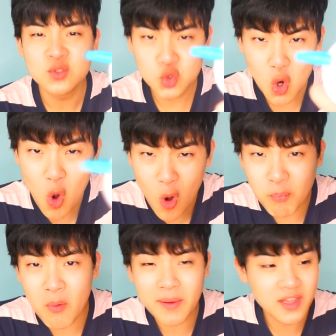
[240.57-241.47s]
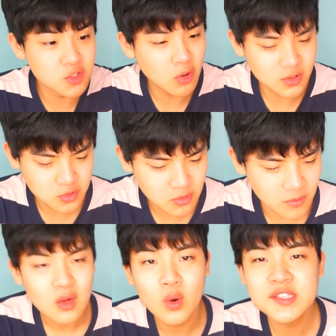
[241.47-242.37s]
쭉
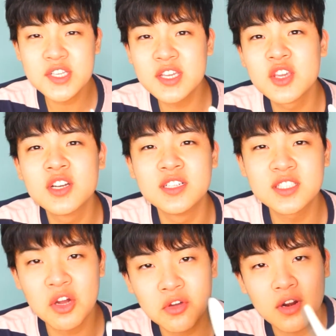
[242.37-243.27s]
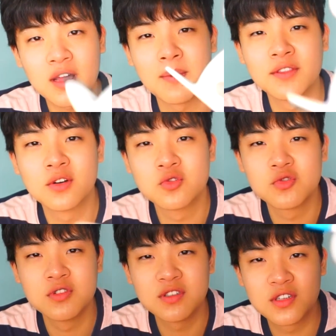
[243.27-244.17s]
뽑아내줘가지고 완전히 귀를 청결하게
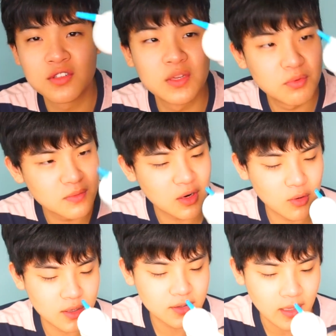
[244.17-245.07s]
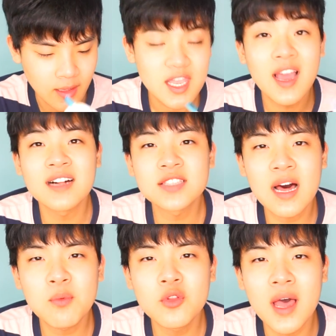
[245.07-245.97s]
만들어주는 그런 제품이라고 하는데 제가
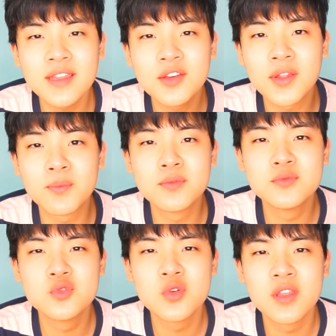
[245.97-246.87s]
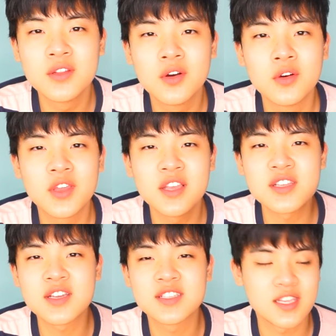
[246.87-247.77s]
사본 아이디어 상품 중에는 거의
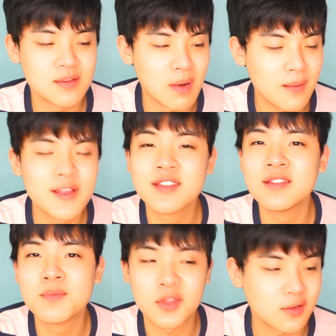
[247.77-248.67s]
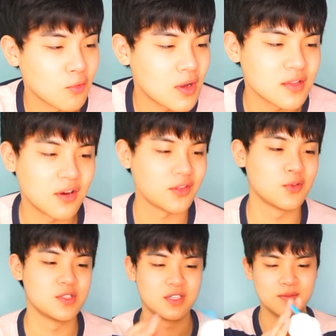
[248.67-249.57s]
굉장히 제일 마음에 드는 편에 속하는 것
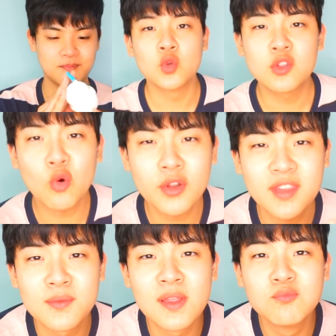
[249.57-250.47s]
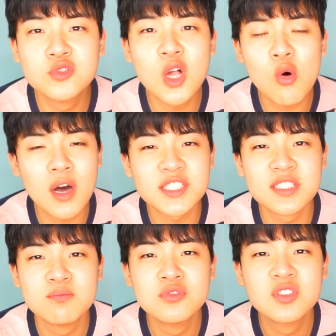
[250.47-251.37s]
같아요 지금 또 이 소리 때문에
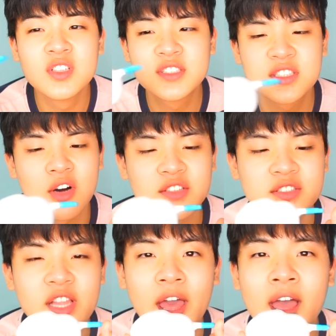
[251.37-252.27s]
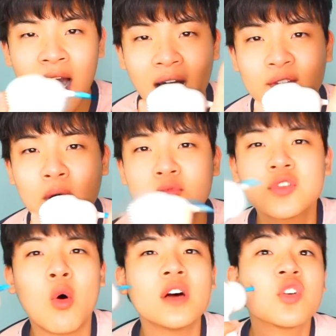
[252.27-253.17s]
무서워하시는 분들이 있을 것 같은데 하나도 안
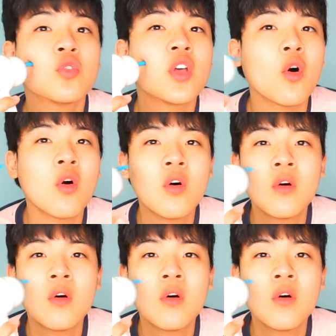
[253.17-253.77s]
무서워하셔도 돼요